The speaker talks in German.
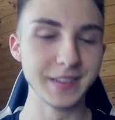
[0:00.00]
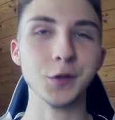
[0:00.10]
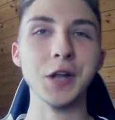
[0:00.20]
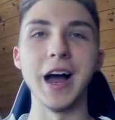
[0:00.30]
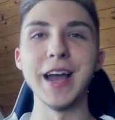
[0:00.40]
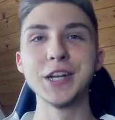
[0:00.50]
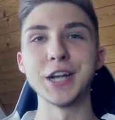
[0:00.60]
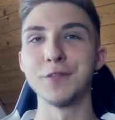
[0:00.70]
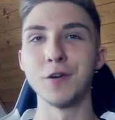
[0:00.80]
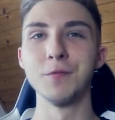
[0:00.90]
das ist so eine
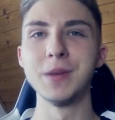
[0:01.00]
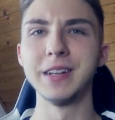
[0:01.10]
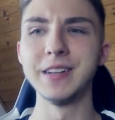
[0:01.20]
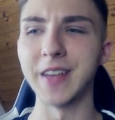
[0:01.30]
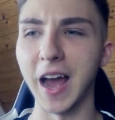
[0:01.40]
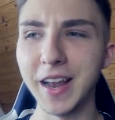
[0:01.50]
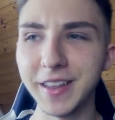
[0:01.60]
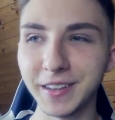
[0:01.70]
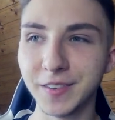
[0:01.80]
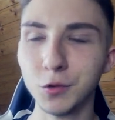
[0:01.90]
Eigenschaft von mir, die ist
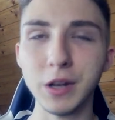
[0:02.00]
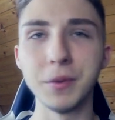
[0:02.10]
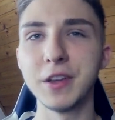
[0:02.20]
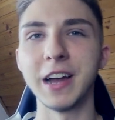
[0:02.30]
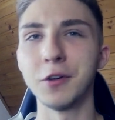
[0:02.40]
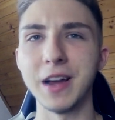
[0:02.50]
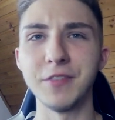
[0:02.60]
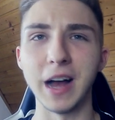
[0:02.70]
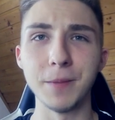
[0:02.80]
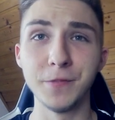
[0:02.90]
eigentlich ganz gut, aber die kann auch
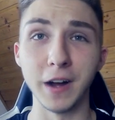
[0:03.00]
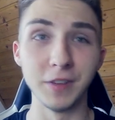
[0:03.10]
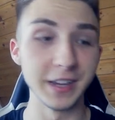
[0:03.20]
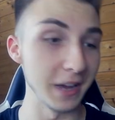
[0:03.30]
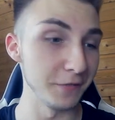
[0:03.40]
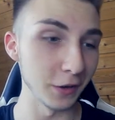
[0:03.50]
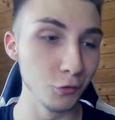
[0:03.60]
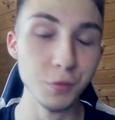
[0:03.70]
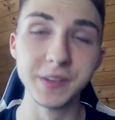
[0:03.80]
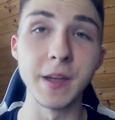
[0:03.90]
einfach abfahren, weil ich einfach
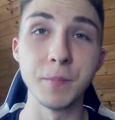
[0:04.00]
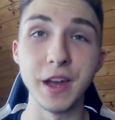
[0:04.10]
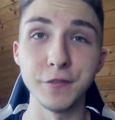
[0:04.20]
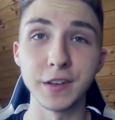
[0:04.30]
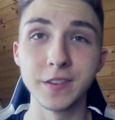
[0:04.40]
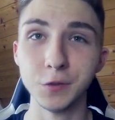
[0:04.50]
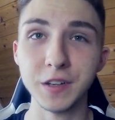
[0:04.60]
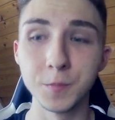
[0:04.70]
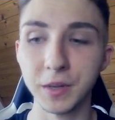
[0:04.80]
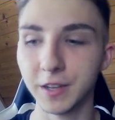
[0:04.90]
übelst der
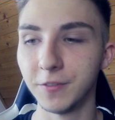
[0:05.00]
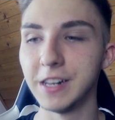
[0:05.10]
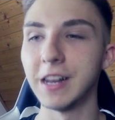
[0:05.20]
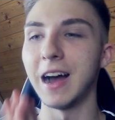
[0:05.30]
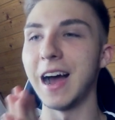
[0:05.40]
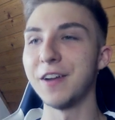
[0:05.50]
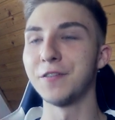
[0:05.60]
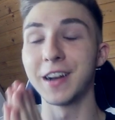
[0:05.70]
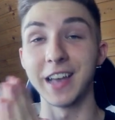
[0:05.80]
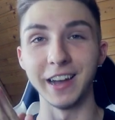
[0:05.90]
Perfektionist bin. Ich will
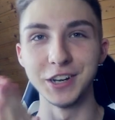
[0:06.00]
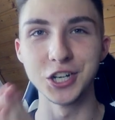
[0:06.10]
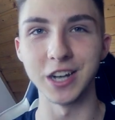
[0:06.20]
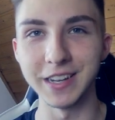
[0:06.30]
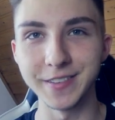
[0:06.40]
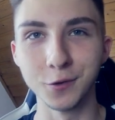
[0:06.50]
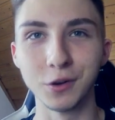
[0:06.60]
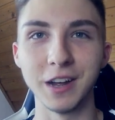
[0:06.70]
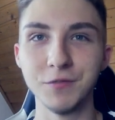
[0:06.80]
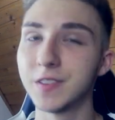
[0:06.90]
einfach keine Scheiße
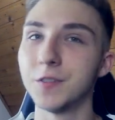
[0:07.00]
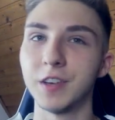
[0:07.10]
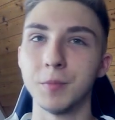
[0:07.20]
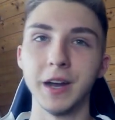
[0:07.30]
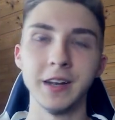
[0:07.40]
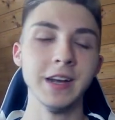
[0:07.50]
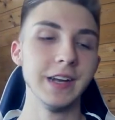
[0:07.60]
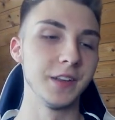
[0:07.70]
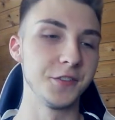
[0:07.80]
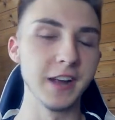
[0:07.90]
hochladen, wisst ihr, wie ich meine?
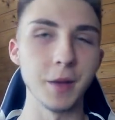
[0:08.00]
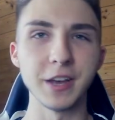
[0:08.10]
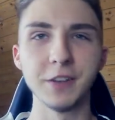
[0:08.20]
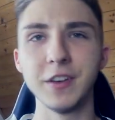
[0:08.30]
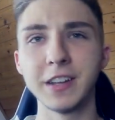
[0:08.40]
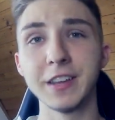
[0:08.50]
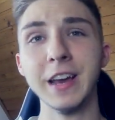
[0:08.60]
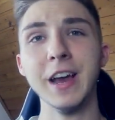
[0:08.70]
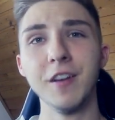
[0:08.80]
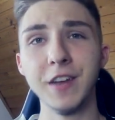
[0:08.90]
Deswegen habe ich halt wirklich
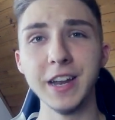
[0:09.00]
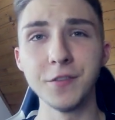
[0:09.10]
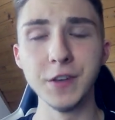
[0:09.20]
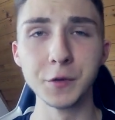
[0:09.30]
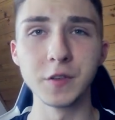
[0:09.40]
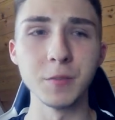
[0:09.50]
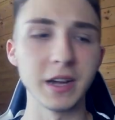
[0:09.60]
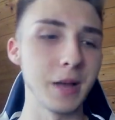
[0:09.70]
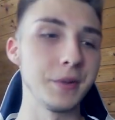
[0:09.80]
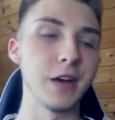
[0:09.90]
wenig Videos
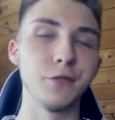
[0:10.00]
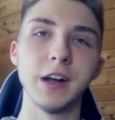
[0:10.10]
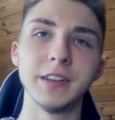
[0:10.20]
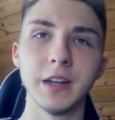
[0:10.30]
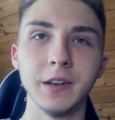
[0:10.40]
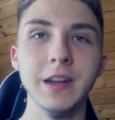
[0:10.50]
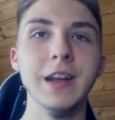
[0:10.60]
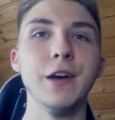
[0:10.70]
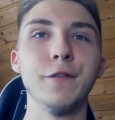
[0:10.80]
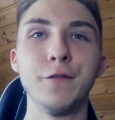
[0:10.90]
gemacht, aber dafür halt dann
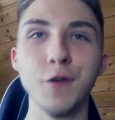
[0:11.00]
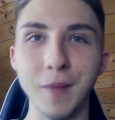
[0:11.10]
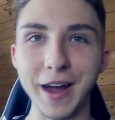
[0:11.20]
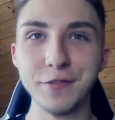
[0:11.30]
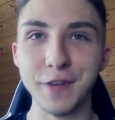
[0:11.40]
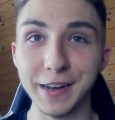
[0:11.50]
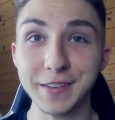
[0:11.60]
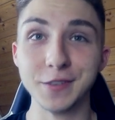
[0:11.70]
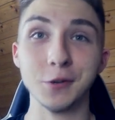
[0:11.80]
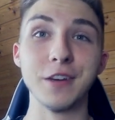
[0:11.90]
für meine
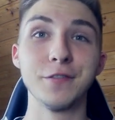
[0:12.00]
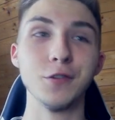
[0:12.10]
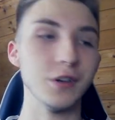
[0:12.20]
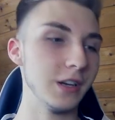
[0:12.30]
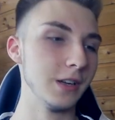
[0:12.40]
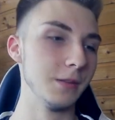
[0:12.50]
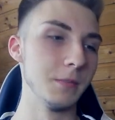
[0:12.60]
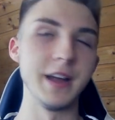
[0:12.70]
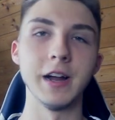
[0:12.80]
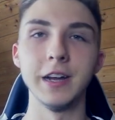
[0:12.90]
Verhältnisse oder für
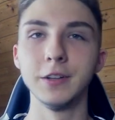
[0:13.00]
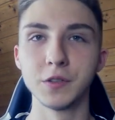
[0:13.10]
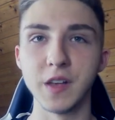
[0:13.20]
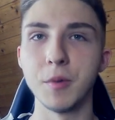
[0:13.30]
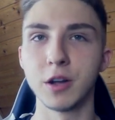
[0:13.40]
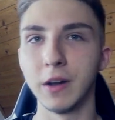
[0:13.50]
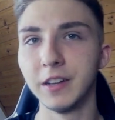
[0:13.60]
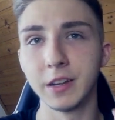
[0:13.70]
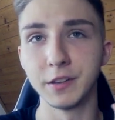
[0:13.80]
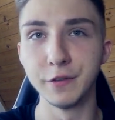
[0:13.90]
meinen Eindruck, sei mal,
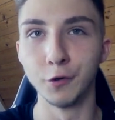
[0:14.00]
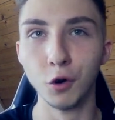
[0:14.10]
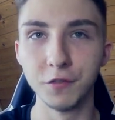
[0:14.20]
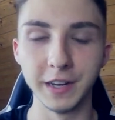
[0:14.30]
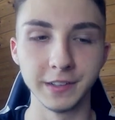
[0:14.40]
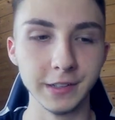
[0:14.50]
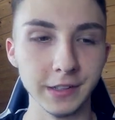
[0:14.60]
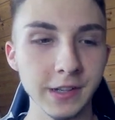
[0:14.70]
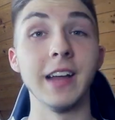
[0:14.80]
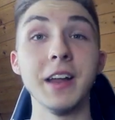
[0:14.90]
qualitativ
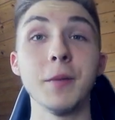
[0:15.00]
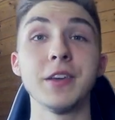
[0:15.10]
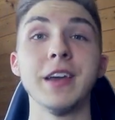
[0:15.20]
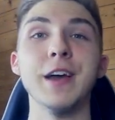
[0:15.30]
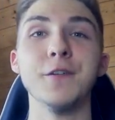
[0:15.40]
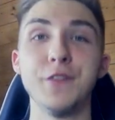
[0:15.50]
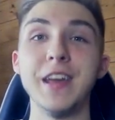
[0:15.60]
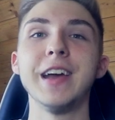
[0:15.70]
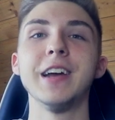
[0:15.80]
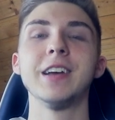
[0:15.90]
hochwertige. Dann habe ich
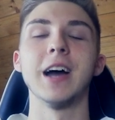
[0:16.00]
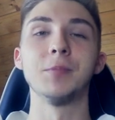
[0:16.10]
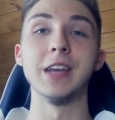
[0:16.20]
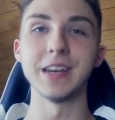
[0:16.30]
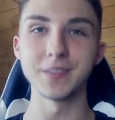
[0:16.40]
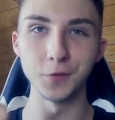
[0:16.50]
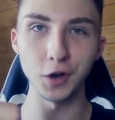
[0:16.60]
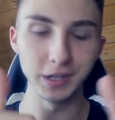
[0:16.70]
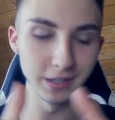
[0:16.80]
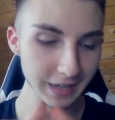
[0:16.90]
Ferien gehabt. Die erste
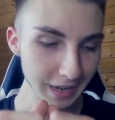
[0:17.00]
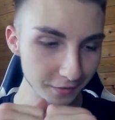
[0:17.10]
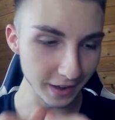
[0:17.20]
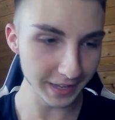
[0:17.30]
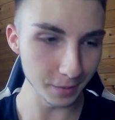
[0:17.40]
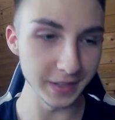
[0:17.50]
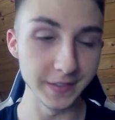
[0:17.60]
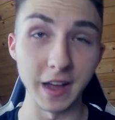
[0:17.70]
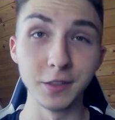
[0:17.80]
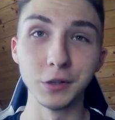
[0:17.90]
Woche war ich ja bei
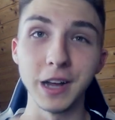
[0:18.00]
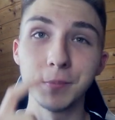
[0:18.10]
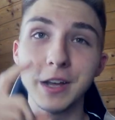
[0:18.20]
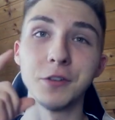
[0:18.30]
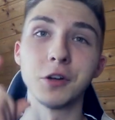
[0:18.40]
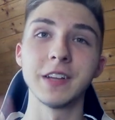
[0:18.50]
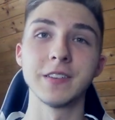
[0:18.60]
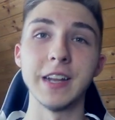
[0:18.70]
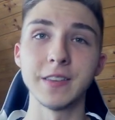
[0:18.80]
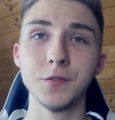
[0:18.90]
Sandro, da habt ihr ja noch
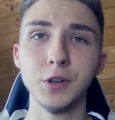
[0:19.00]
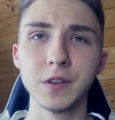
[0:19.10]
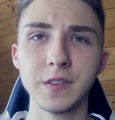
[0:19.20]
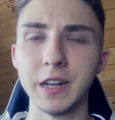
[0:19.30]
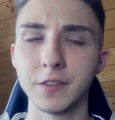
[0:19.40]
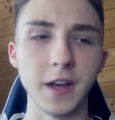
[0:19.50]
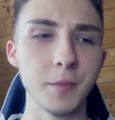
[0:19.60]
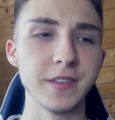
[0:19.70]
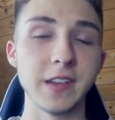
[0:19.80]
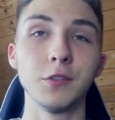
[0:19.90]
das letzte Video gesehen, das war ja
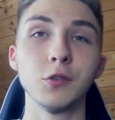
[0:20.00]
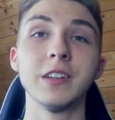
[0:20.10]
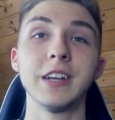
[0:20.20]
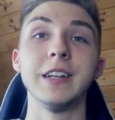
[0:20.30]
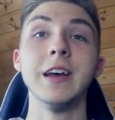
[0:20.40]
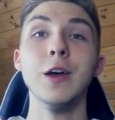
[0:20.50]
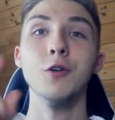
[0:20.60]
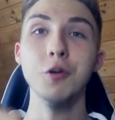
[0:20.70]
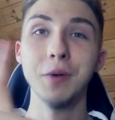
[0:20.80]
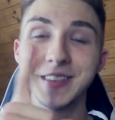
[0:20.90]
bei Sandro gedreht.
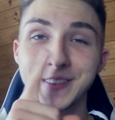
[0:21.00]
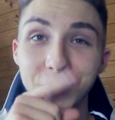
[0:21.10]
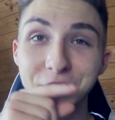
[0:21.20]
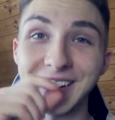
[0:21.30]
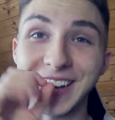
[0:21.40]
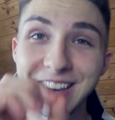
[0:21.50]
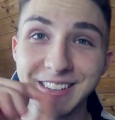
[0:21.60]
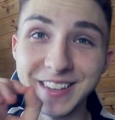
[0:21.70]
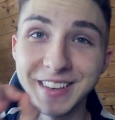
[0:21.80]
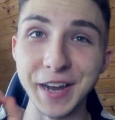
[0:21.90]
Übrigens noch eine
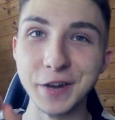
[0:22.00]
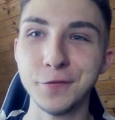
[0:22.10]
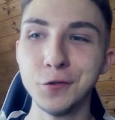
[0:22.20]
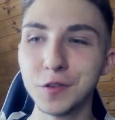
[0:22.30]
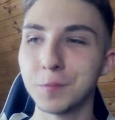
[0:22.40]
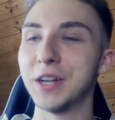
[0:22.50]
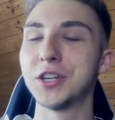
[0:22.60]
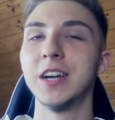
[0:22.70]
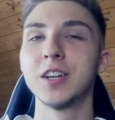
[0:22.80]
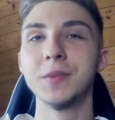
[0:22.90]
richtig geile
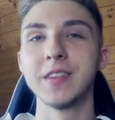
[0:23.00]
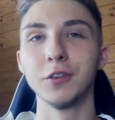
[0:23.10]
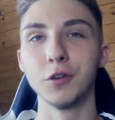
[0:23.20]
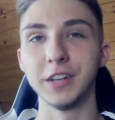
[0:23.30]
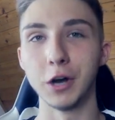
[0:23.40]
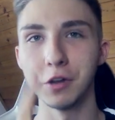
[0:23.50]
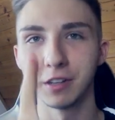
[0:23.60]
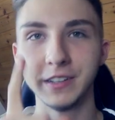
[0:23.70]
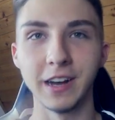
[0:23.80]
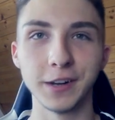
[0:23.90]
Fußball-Challenge mit Sandro wird auch noch
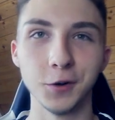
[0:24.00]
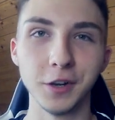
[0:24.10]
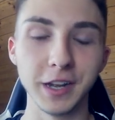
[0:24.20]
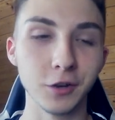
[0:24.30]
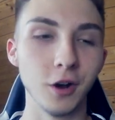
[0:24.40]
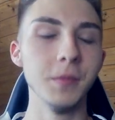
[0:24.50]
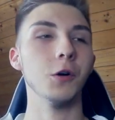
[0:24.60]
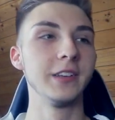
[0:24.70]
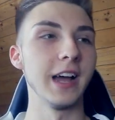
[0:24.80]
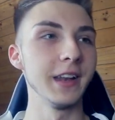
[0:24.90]
die Tage online kommen.
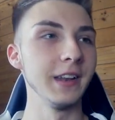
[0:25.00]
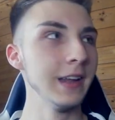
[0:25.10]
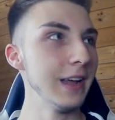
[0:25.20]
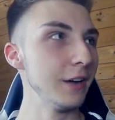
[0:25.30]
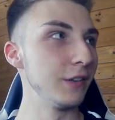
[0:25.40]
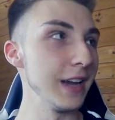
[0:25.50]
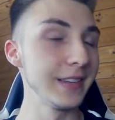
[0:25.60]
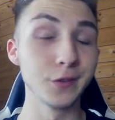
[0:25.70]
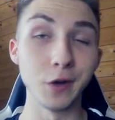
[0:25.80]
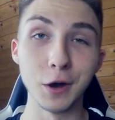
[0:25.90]
Und dann war ich
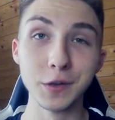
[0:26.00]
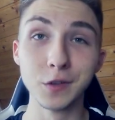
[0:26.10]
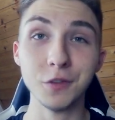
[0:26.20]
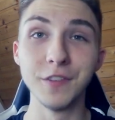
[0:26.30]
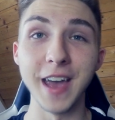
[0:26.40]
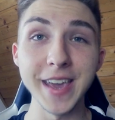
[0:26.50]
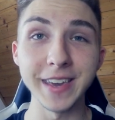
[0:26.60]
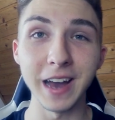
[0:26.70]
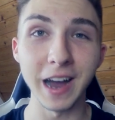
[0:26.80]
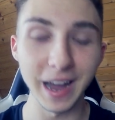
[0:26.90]
zu Hause und
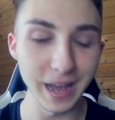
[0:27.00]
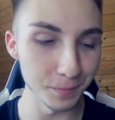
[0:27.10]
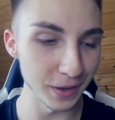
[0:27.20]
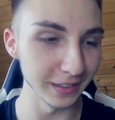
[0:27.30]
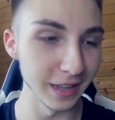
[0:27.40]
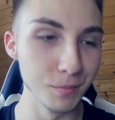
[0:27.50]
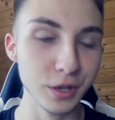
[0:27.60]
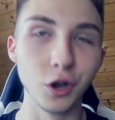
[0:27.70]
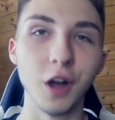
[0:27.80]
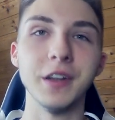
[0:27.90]
welcher Hype hat dann
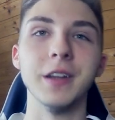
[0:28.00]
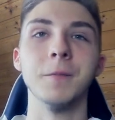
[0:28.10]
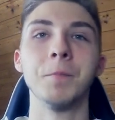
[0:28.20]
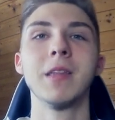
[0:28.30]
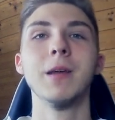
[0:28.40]
begonnen?